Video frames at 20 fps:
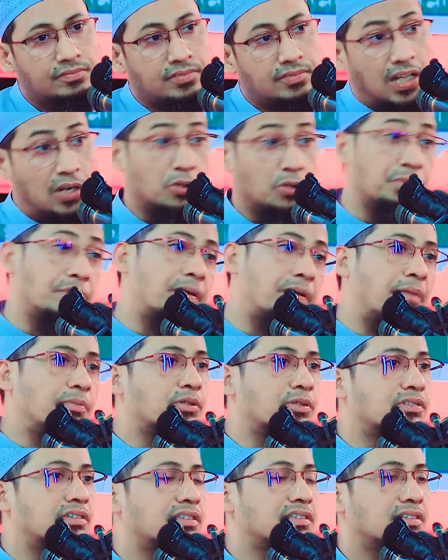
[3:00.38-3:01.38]
তার
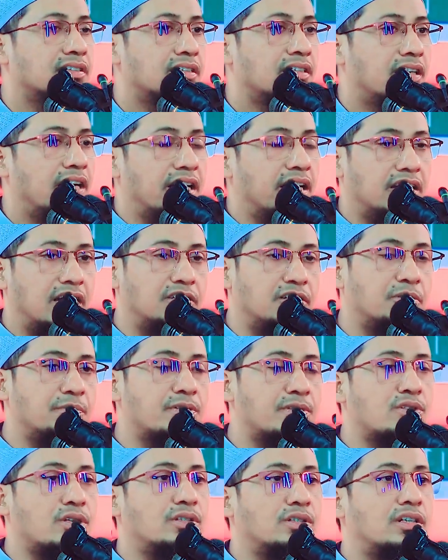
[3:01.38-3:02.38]
অভিভাবক আল্লাহ
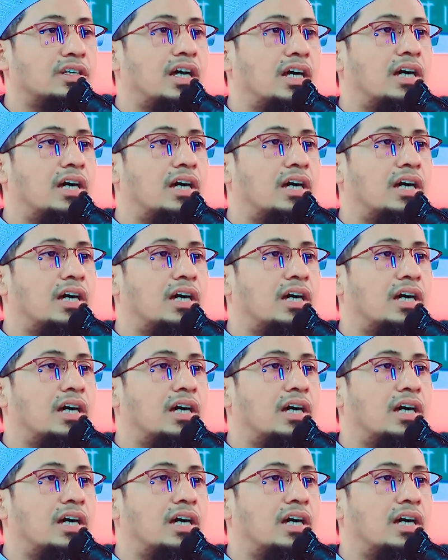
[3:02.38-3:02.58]
নবী সাল